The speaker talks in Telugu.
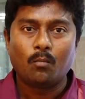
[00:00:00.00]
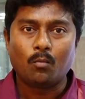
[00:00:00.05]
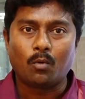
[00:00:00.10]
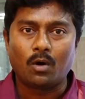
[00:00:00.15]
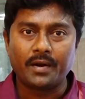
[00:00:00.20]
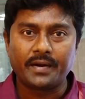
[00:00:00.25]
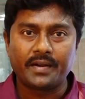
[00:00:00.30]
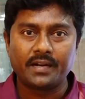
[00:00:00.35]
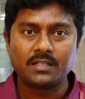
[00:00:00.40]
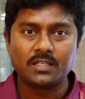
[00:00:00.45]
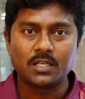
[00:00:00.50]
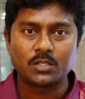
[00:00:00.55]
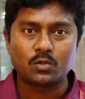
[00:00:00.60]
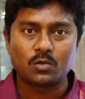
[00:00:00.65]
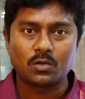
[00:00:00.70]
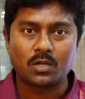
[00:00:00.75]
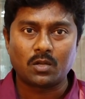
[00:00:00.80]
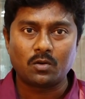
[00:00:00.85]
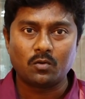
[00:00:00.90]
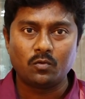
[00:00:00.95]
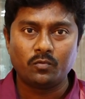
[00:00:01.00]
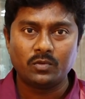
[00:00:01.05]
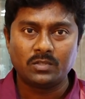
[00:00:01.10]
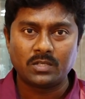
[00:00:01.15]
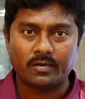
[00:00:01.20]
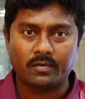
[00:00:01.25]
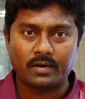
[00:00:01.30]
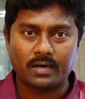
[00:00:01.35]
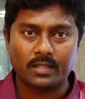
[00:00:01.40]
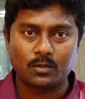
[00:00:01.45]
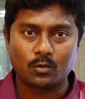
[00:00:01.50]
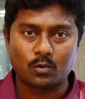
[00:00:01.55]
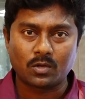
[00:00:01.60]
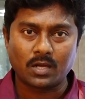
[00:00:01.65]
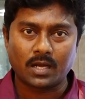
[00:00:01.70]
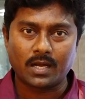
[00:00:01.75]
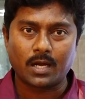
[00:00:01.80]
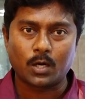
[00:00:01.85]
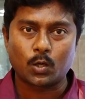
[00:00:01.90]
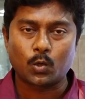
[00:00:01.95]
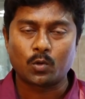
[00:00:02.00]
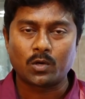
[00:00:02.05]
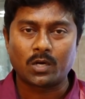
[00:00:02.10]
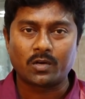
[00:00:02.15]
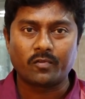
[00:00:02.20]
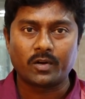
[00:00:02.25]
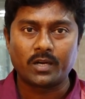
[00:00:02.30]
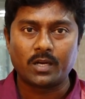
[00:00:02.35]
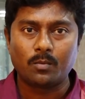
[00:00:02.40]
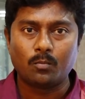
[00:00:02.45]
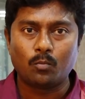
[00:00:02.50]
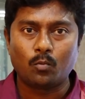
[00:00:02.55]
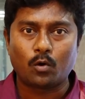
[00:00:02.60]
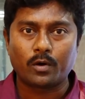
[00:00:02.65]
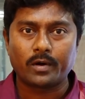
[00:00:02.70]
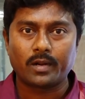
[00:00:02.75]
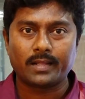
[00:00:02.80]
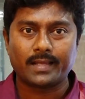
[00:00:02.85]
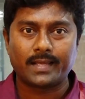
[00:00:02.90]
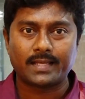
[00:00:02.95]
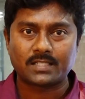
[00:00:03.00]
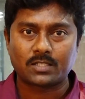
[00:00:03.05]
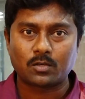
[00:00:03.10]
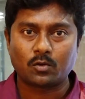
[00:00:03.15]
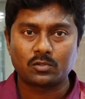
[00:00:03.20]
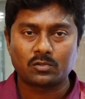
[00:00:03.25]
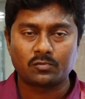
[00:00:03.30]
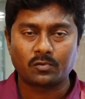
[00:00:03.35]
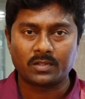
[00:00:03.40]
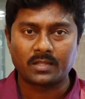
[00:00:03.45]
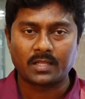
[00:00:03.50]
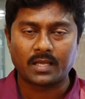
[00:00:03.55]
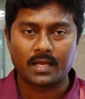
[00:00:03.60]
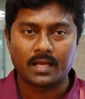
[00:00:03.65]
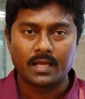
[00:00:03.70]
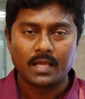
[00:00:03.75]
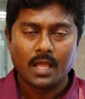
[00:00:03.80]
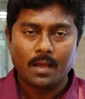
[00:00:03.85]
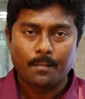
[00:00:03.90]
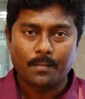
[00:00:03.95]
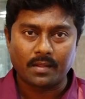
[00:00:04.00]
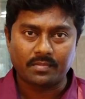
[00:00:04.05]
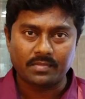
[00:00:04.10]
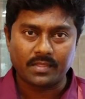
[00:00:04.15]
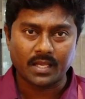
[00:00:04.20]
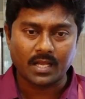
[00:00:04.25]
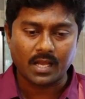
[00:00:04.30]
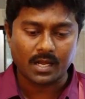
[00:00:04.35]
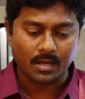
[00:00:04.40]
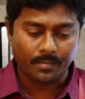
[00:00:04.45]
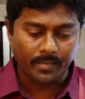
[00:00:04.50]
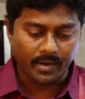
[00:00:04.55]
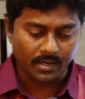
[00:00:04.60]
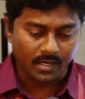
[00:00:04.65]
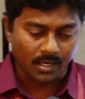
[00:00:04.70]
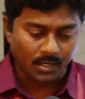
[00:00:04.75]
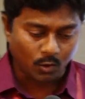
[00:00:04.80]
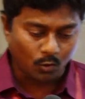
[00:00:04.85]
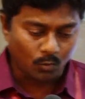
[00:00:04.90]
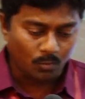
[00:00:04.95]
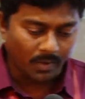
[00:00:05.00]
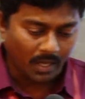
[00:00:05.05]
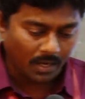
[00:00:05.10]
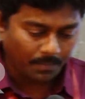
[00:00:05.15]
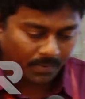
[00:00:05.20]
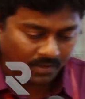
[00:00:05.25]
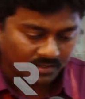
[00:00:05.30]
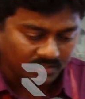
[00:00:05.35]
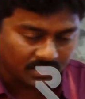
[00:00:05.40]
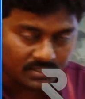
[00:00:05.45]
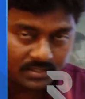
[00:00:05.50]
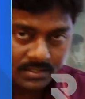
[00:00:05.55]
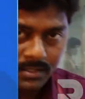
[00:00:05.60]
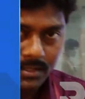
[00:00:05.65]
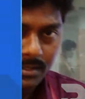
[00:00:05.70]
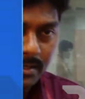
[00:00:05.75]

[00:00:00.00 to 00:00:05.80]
మానిటరింగ్ చేస్తున్నారు విజయవాడ దుర్గాఘాట్లో ఉన్నటువంటి మోడల్ గెస్ట్ హౌస్ వద్ద ప్రత్యేక కమాండ్ కంట్రోల్ ఏర్పాటు చేసి